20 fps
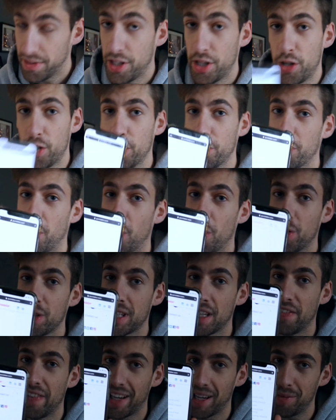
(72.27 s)
J'ouvre mon
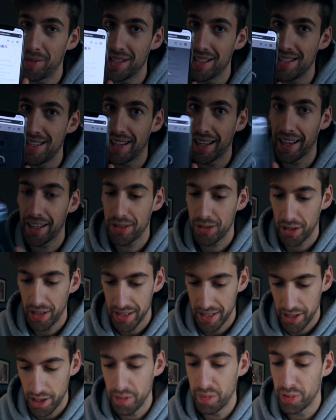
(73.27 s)
Safari c'est direct sur le
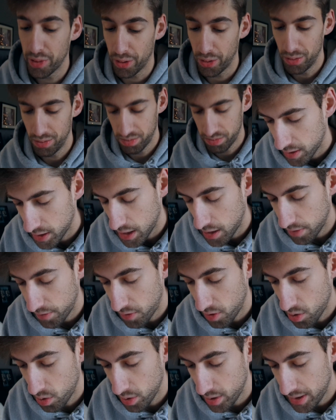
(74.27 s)
site de Puro. dans le
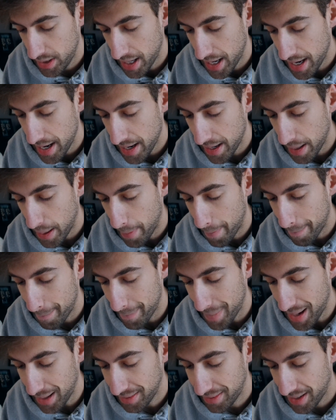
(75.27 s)
fond, hier
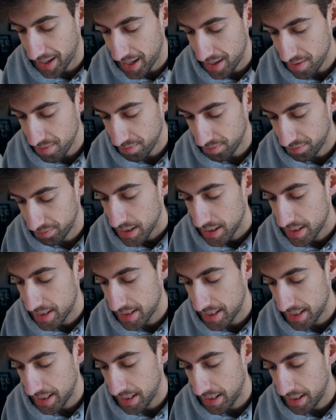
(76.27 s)
matin,
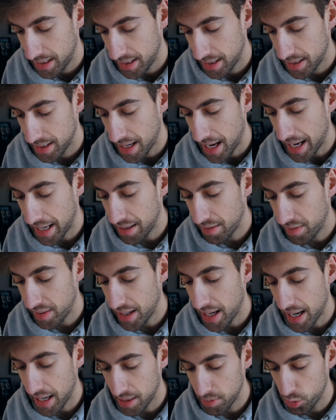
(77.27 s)
c'est
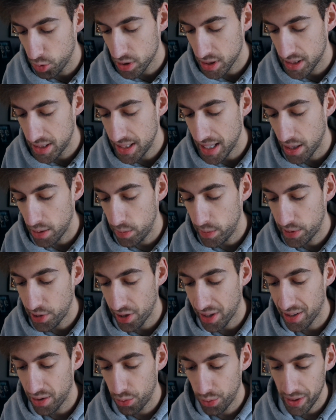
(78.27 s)
arrivé à Rimouski à
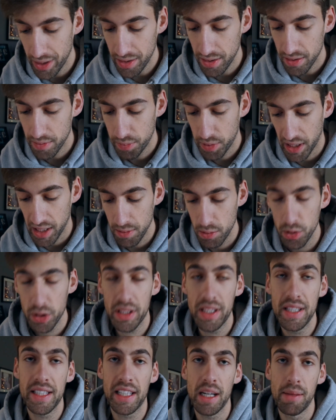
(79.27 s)
8h08. Puis
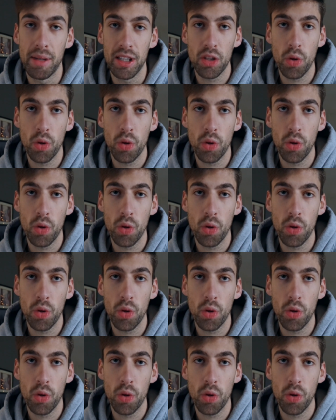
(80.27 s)
Rimouski, c'est comme à